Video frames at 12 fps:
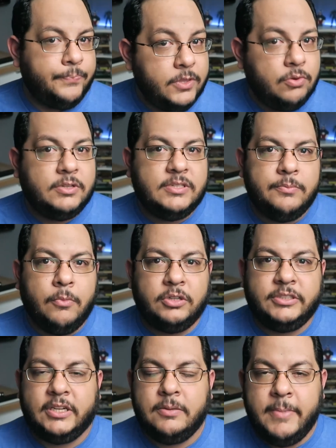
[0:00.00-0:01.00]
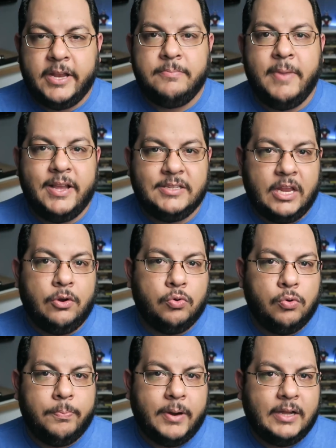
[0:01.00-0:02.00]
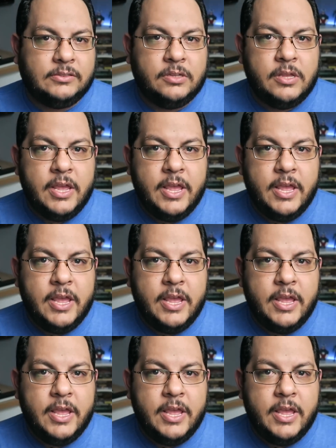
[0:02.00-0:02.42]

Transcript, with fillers: E o que se mostra é que Mad Max a longo prazo